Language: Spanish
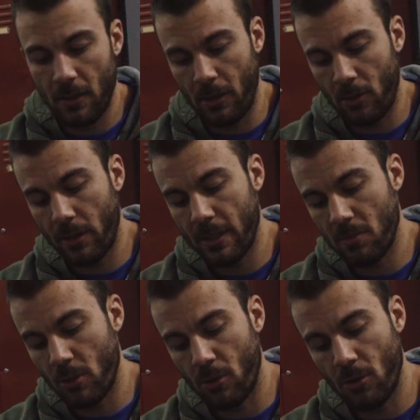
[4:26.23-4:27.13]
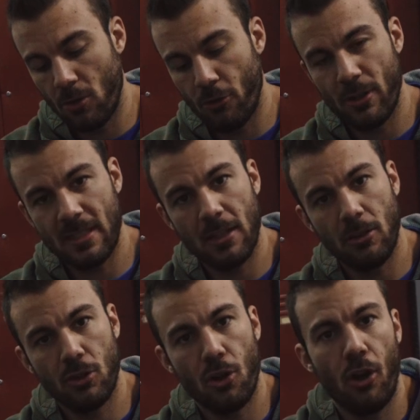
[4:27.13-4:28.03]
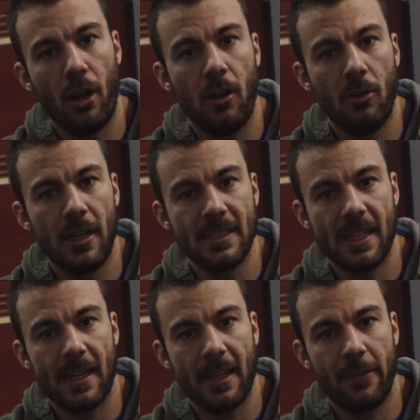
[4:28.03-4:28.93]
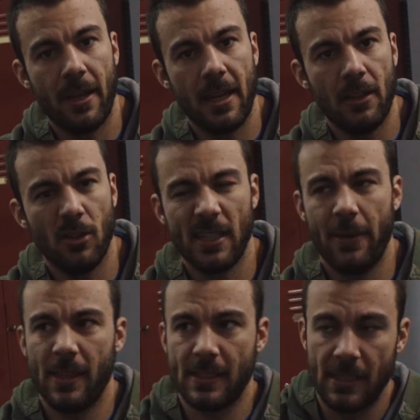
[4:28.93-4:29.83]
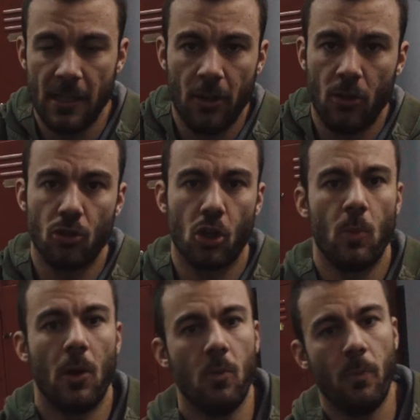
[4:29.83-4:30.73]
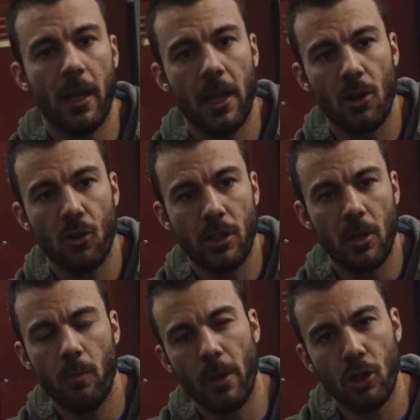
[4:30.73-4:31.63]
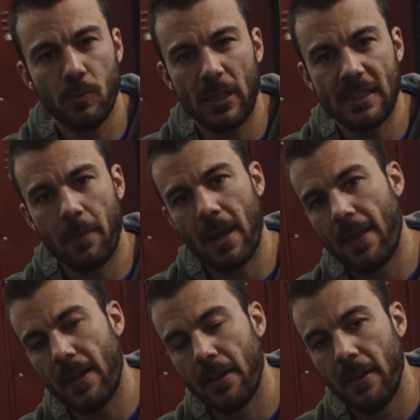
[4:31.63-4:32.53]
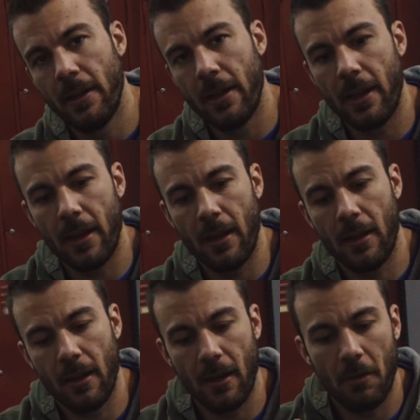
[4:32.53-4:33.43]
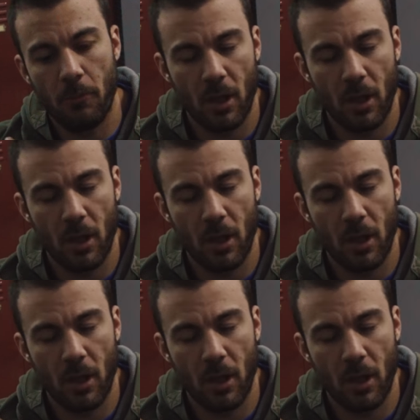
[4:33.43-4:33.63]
entonces, bueno, no, no está todo lo elástica que debería, entonces a veces noto como algún pequeño tirón, pero no es porque esté pegada eh,